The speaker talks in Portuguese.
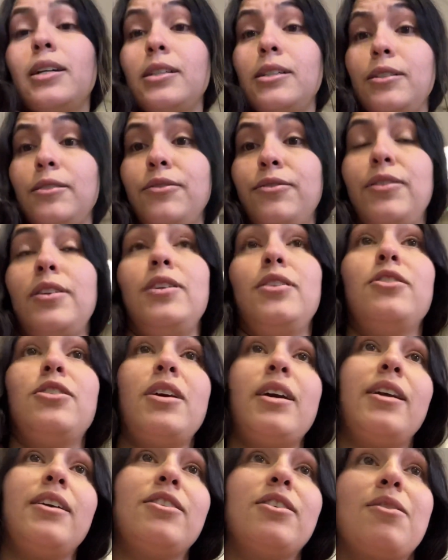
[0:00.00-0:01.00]
Enfim,
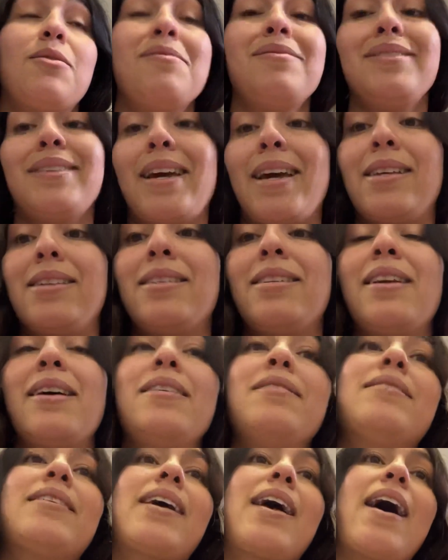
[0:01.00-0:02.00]
gente, acontece,
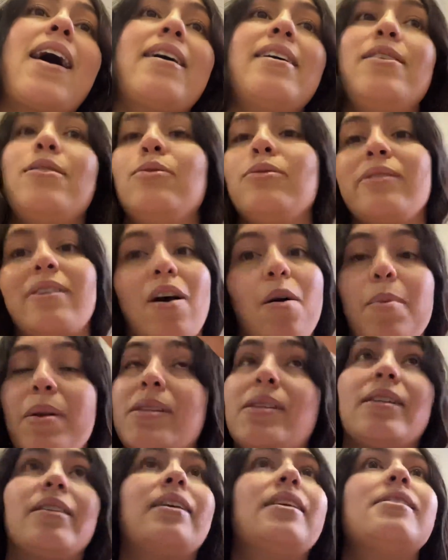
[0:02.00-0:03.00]
né? Caiu, não tava prestando